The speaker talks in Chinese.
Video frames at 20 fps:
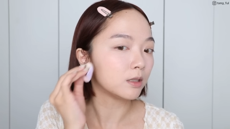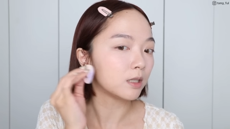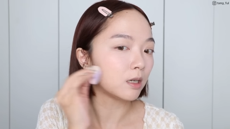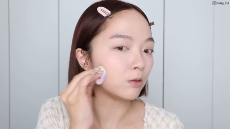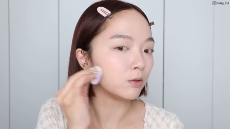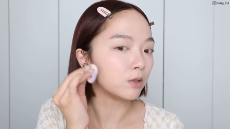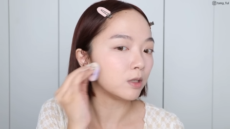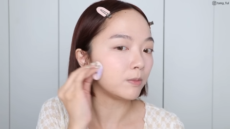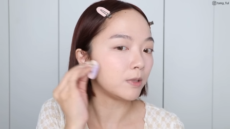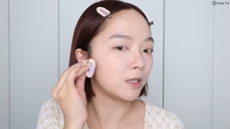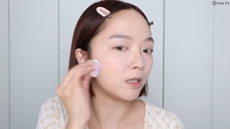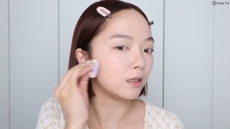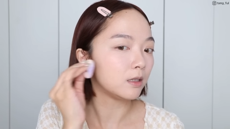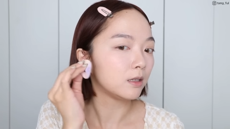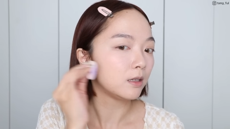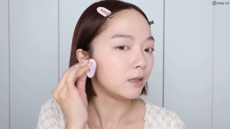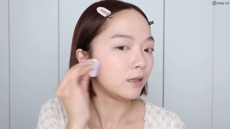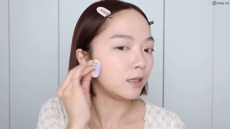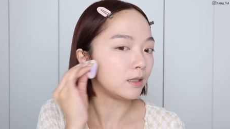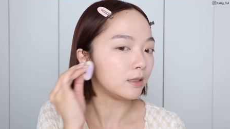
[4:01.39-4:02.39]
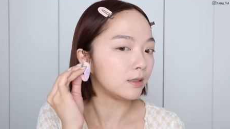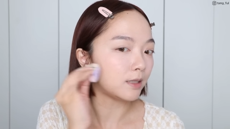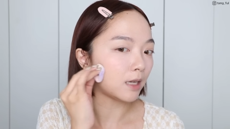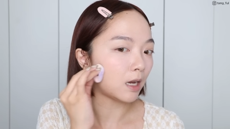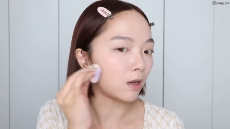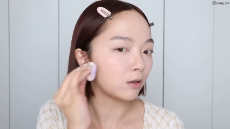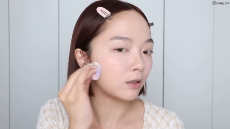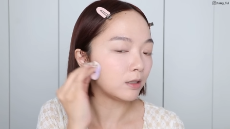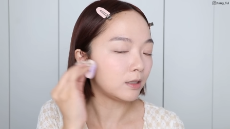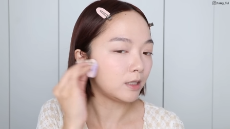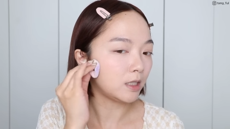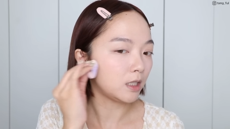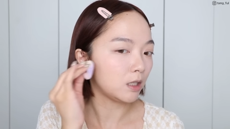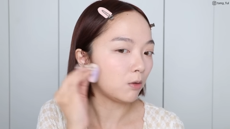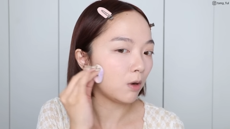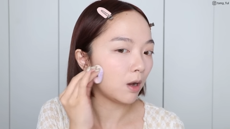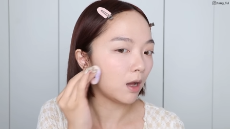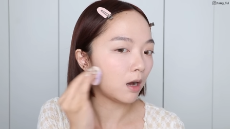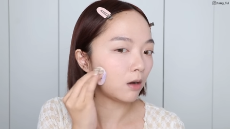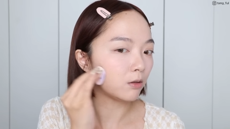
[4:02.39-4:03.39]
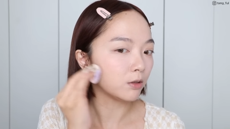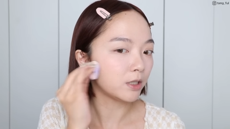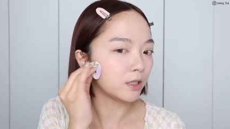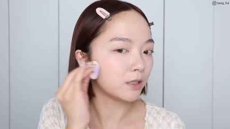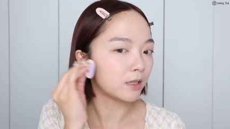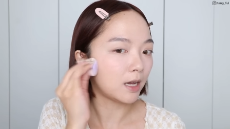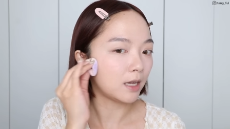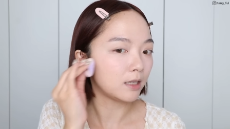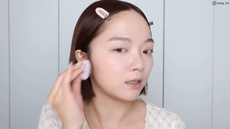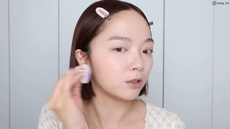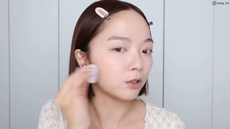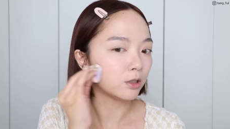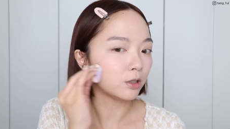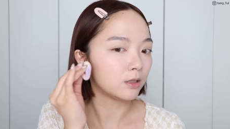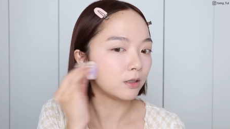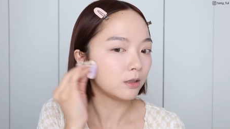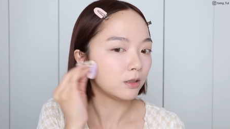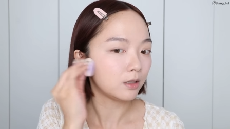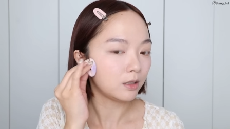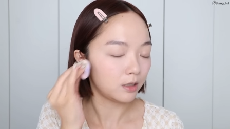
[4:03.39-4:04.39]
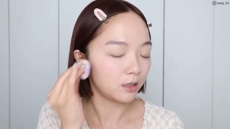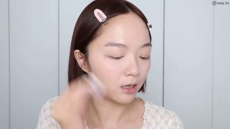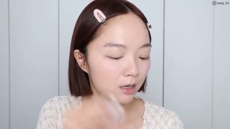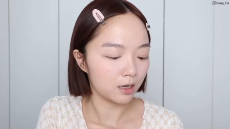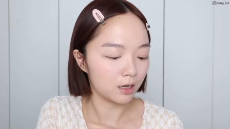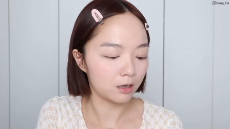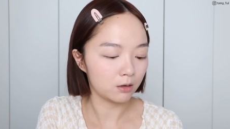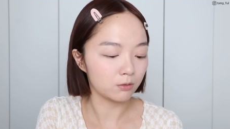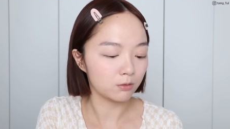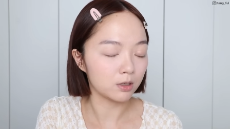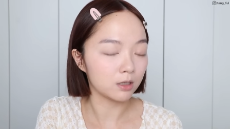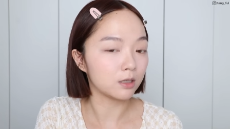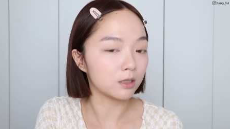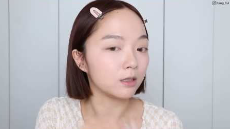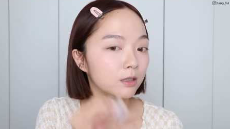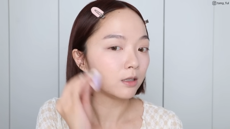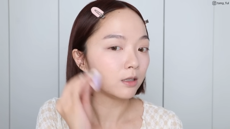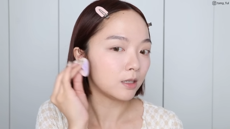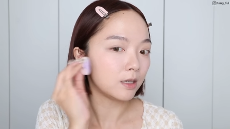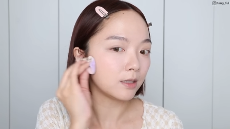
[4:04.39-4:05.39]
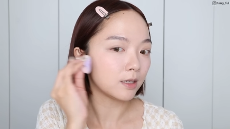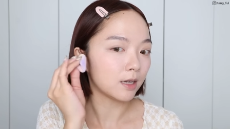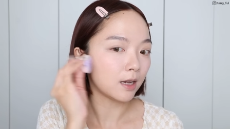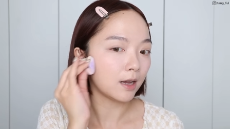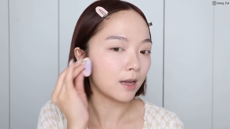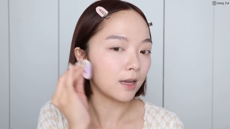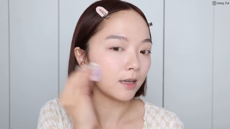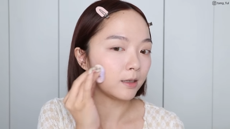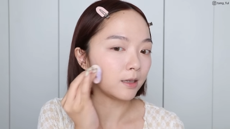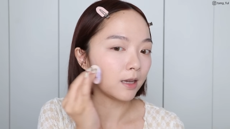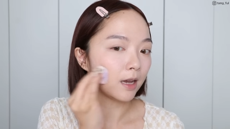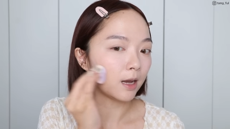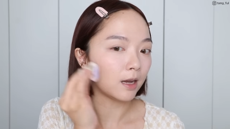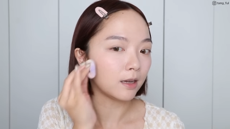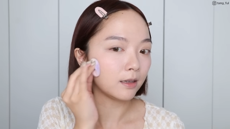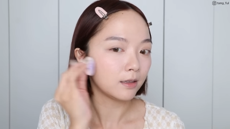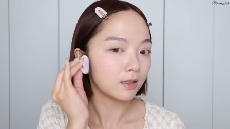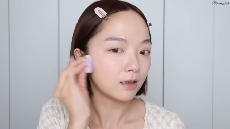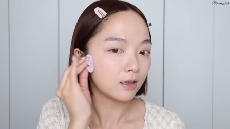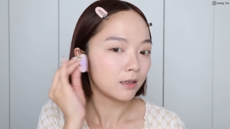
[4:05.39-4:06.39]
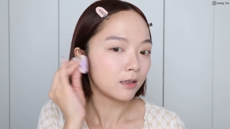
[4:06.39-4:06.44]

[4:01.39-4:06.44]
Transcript: 像我这边脸颊有个奇怪凹陷的暗沉，也可以用这个，先这样按压，